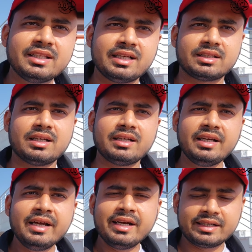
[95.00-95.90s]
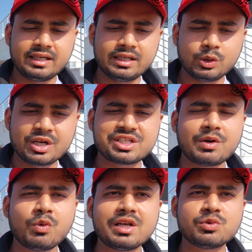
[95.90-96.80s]
ही देखता है ठीक है
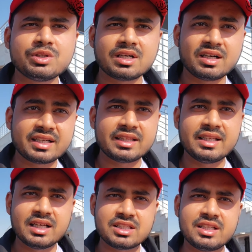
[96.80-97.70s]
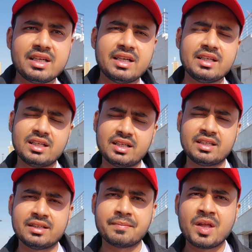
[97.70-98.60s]
लोकेशन वाइज वो जगह कितनी अच्छी है या
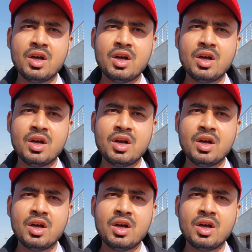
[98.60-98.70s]
नहीं है